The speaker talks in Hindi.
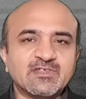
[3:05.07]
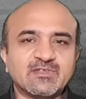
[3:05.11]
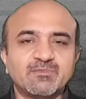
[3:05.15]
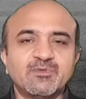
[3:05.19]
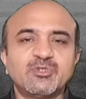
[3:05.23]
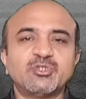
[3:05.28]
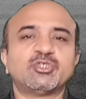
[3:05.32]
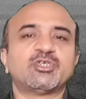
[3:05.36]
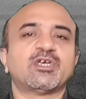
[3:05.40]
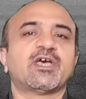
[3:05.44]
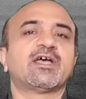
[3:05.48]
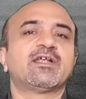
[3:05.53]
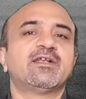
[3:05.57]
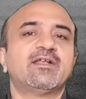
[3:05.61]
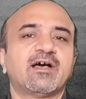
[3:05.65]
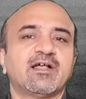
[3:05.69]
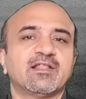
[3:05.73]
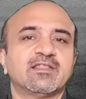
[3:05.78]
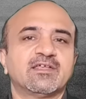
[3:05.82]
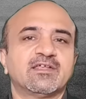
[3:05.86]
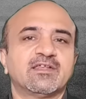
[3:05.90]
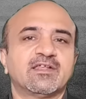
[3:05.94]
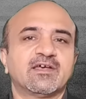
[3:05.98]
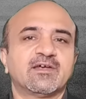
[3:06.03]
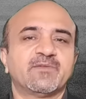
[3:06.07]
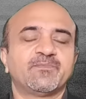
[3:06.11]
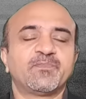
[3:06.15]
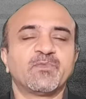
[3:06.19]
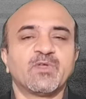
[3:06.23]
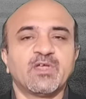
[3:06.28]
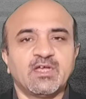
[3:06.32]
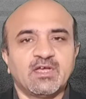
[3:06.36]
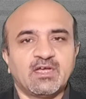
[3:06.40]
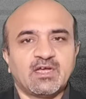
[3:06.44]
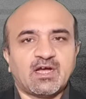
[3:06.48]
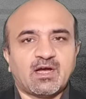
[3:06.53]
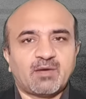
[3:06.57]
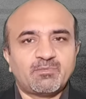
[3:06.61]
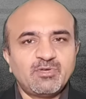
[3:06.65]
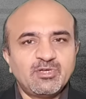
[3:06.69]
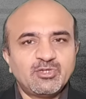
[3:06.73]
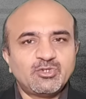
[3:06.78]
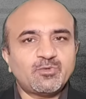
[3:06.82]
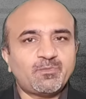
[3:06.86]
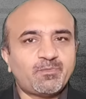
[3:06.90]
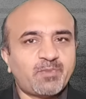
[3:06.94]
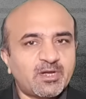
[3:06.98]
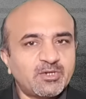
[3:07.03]
इसमें शहद डाल देना है अब
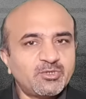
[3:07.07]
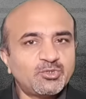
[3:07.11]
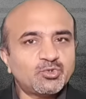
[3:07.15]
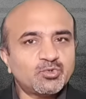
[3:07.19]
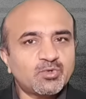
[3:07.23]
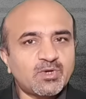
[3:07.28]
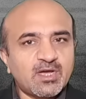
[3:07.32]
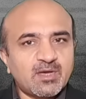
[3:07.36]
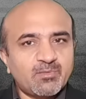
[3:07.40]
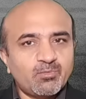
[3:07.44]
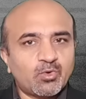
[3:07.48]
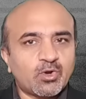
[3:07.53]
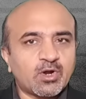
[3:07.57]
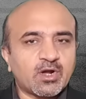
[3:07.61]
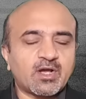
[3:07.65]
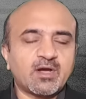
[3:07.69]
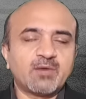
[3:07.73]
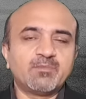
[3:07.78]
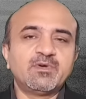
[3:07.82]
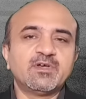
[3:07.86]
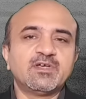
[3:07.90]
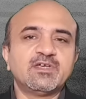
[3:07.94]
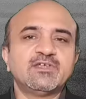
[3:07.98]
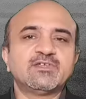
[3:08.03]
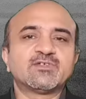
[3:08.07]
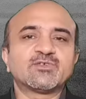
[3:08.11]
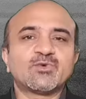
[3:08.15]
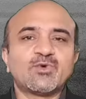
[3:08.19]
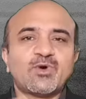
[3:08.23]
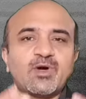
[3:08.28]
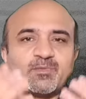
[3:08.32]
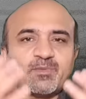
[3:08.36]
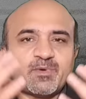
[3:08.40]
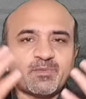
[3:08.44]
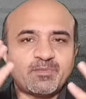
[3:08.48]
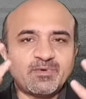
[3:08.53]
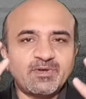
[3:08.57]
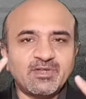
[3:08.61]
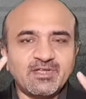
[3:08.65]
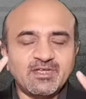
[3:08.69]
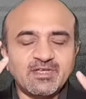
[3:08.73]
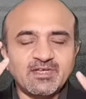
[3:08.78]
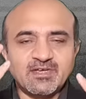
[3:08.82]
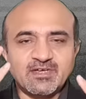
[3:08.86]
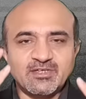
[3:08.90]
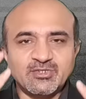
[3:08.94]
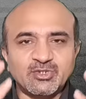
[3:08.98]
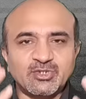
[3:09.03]
ये जो बन चुका है मुरक्कब इसको आप अपने
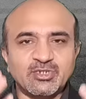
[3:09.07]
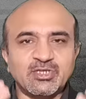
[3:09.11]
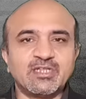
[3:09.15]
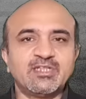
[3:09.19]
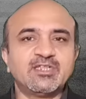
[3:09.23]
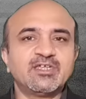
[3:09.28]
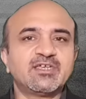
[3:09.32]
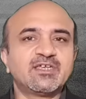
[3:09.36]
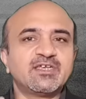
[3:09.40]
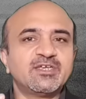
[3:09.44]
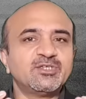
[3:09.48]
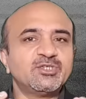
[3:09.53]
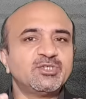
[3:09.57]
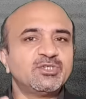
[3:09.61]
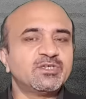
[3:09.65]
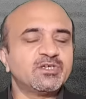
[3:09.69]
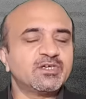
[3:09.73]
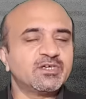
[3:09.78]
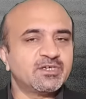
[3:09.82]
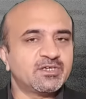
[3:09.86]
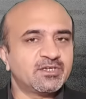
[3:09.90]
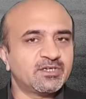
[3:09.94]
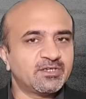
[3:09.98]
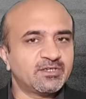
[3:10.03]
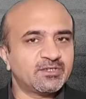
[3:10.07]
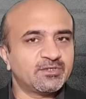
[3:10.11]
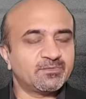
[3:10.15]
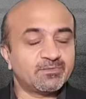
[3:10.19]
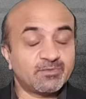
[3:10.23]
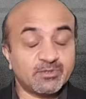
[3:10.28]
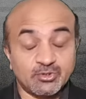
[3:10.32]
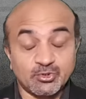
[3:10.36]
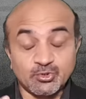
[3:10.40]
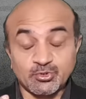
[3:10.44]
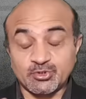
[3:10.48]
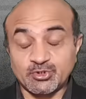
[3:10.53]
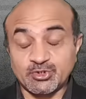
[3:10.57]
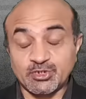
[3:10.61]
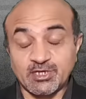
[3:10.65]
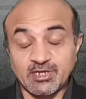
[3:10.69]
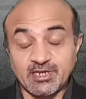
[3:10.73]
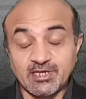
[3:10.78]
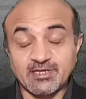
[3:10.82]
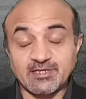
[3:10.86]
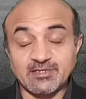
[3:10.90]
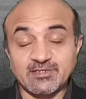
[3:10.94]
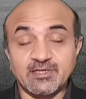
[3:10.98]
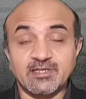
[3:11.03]
जल्द की जो
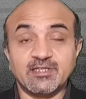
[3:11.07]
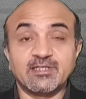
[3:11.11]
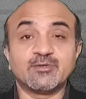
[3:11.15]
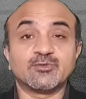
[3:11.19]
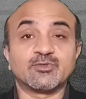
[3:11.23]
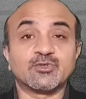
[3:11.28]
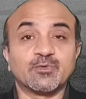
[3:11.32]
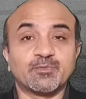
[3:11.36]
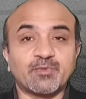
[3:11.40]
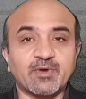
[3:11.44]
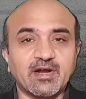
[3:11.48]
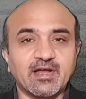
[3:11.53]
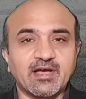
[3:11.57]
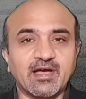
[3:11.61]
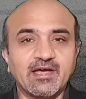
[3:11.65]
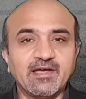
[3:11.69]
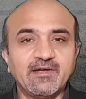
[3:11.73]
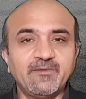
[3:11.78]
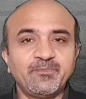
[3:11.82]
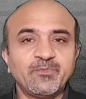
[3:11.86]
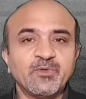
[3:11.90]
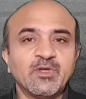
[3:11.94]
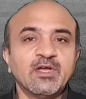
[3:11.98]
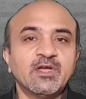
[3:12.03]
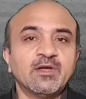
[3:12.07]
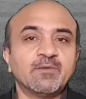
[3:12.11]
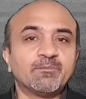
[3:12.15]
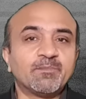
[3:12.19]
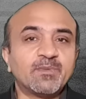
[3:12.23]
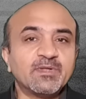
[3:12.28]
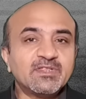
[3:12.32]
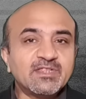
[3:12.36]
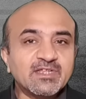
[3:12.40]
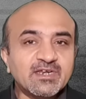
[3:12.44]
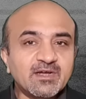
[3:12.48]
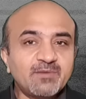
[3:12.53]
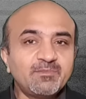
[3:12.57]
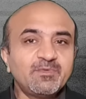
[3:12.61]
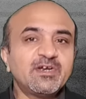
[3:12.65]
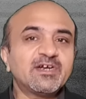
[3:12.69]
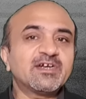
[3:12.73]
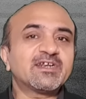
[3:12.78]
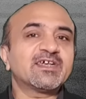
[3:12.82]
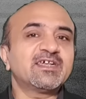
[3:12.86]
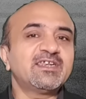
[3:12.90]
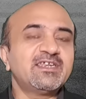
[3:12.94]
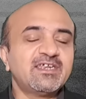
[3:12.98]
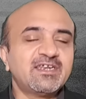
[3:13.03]
चेहरे की जल्द है उसके ऊपर लगाएं 15
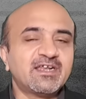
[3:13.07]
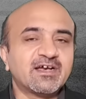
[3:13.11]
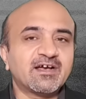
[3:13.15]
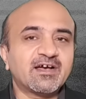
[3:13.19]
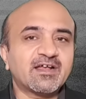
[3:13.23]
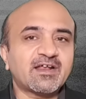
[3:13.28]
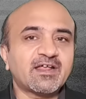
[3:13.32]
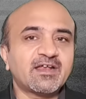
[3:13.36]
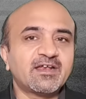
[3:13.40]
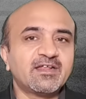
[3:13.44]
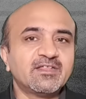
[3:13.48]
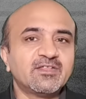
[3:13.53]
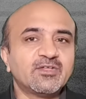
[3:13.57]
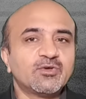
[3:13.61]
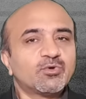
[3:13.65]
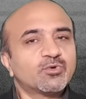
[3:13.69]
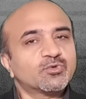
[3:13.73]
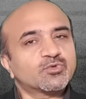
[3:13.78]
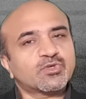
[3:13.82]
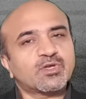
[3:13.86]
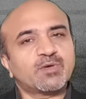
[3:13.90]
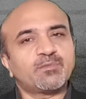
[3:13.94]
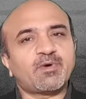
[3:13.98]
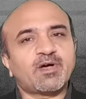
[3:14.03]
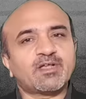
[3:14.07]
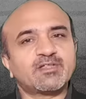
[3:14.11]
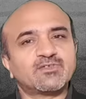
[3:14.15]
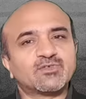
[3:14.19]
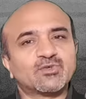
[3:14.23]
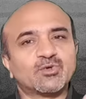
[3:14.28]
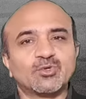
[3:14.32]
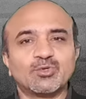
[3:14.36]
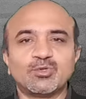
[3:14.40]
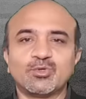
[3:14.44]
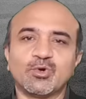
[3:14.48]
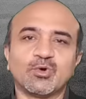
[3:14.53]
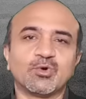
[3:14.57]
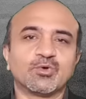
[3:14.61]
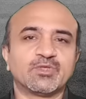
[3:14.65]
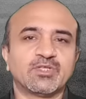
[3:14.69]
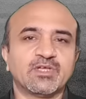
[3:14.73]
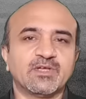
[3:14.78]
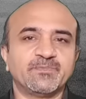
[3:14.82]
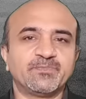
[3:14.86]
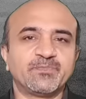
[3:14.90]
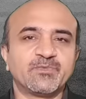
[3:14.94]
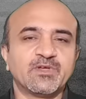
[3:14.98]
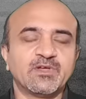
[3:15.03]
मिनट के लिए लगा रहने दें और उसके बाद इसको धो
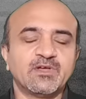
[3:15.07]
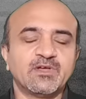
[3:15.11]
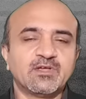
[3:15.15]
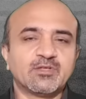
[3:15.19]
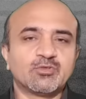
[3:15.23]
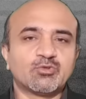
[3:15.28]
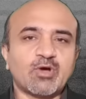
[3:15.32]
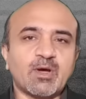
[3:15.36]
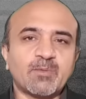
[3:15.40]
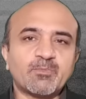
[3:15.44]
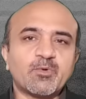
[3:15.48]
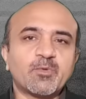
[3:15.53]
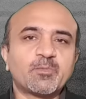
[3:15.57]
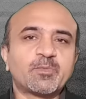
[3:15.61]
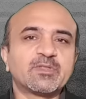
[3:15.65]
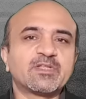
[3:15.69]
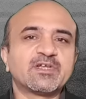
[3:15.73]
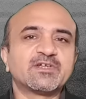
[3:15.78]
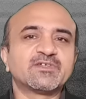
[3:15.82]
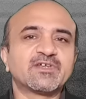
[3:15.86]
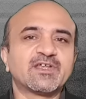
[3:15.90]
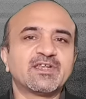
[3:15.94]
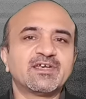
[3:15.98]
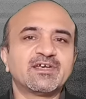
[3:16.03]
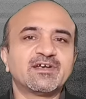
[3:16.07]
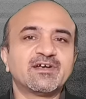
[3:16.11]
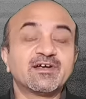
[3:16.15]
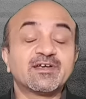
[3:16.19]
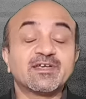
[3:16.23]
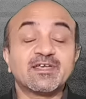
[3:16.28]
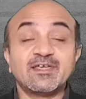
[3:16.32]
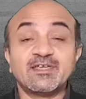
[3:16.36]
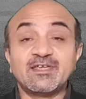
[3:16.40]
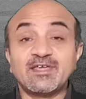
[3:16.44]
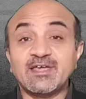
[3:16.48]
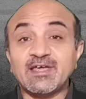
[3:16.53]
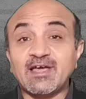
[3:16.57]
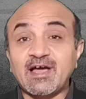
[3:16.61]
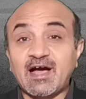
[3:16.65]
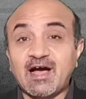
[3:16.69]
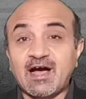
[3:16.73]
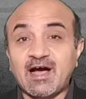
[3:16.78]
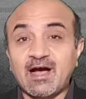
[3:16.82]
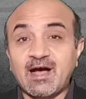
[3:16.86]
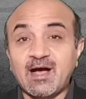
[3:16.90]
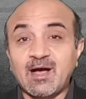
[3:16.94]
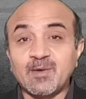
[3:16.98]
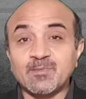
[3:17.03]
दें तो आपको पता चलेगा कि ये
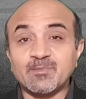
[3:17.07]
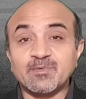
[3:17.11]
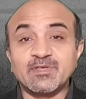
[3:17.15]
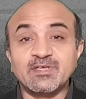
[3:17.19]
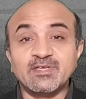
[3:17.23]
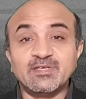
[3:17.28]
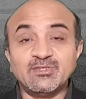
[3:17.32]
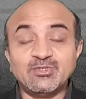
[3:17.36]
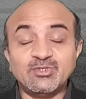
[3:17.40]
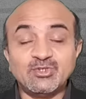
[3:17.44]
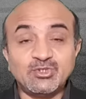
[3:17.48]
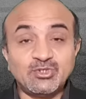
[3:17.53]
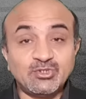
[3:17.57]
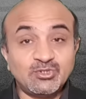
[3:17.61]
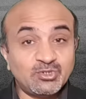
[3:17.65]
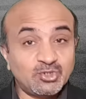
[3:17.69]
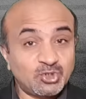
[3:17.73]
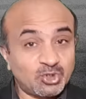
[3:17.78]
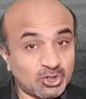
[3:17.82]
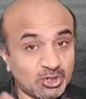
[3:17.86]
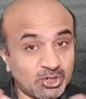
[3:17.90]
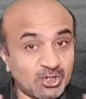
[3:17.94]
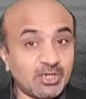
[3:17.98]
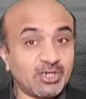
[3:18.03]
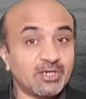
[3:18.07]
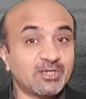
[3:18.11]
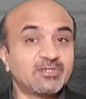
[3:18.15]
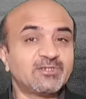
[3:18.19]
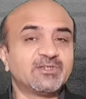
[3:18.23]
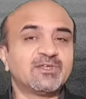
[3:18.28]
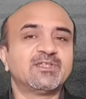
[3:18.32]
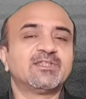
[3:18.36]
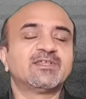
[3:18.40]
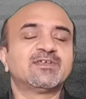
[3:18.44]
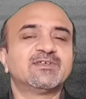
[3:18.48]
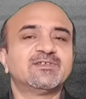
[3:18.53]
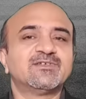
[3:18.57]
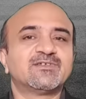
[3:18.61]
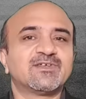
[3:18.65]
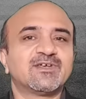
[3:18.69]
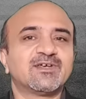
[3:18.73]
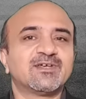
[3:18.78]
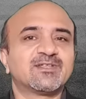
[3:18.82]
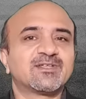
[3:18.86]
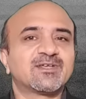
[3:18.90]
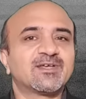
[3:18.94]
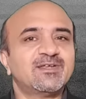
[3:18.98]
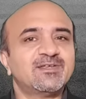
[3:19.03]
आपकी चेहरे की जल्द की
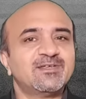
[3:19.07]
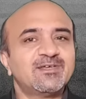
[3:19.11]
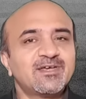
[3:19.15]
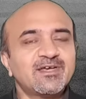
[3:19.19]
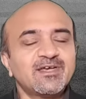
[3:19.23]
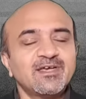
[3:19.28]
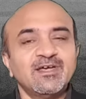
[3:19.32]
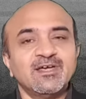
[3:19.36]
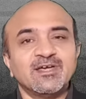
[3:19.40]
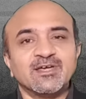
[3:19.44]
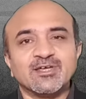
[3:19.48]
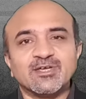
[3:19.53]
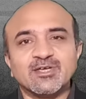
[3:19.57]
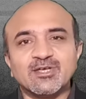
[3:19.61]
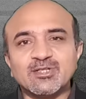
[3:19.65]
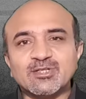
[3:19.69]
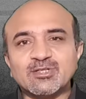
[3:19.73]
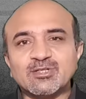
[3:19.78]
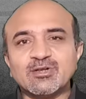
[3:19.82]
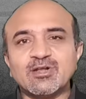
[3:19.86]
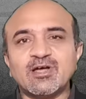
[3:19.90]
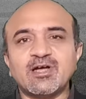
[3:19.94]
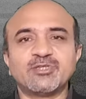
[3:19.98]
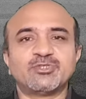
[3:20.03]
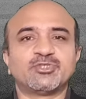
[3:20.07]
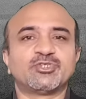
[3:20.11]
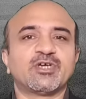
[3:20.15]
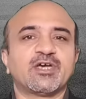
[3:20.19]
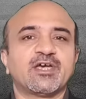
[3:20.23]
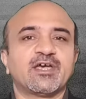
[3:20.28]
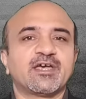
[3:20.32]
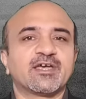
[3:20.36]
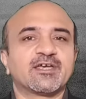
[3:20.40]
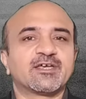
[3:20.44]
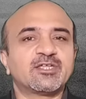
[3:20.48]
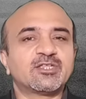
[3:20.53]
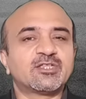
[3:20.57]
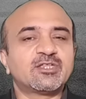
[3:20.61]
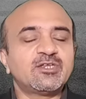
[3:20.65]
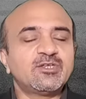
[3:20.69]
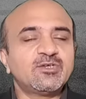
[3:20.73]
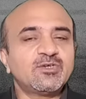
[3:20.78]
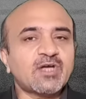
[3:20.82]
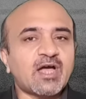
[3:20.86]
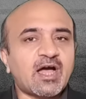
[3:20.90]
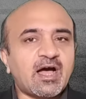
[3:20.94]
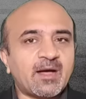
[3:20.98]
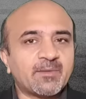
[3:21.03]
सेहत के लिए कितना अच्छा है
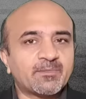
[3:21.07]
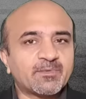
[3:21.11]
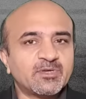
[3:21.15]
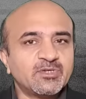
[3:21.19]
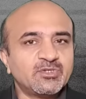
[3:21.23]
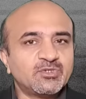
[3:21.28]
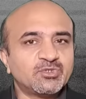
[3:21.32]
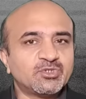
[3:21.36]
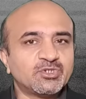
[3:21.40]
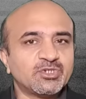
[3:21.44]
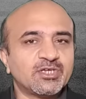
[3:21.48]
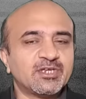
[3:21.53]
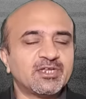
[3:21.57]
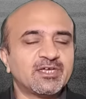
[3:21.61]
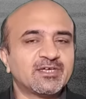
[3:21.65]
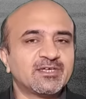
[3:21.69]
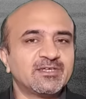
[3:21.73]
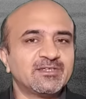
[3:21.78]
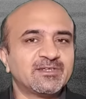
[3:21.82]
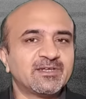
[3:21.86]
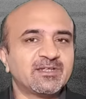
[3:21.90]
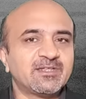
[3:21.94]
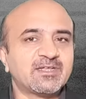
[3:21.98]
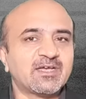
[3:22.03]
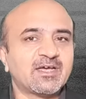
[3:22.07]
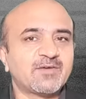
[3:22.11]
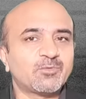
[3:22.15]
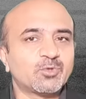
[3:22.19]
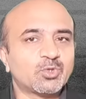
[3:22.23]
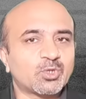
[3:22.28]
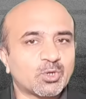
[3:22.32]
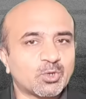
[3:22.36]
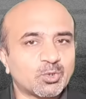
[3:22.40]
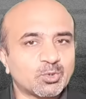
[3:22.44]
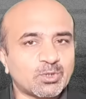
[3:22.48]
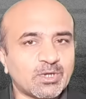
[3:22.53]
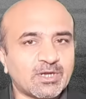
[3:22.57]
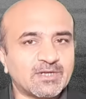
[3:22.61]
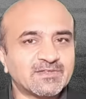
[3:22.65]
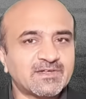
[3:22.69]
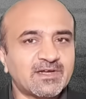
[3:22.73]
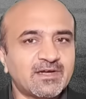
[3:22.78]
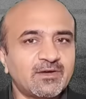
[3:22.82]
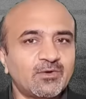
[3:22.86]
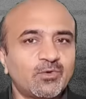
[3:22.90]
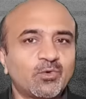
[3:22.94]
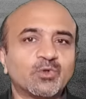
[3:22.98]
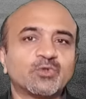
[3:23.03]
कितनी आपकी जो चेहरे की जल्द है वो
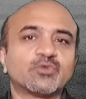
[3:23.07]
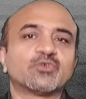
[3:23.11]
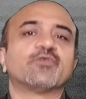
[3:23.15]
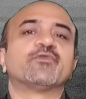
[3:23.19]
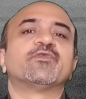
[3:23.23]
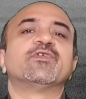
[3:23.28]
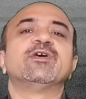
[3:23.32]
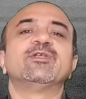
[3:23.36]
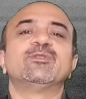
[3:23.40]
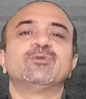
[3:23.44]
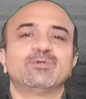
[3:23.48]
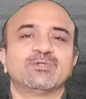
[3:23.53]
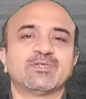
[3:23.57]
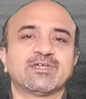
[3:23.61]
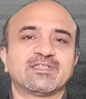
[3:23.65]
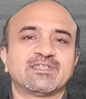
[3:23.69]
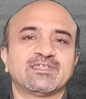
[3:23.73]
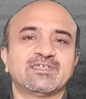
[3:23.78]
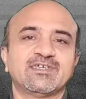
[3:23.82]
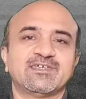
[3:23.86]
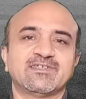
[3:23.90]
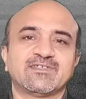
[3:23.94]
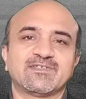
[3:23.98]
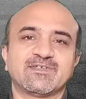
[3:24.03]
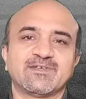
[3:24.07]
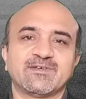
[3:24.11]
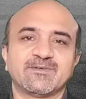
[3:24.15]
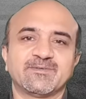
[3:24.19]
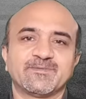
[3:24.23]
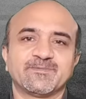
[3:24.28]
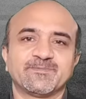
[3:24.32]
तरोताज़ा और सफ़ेद हो जाती है इससे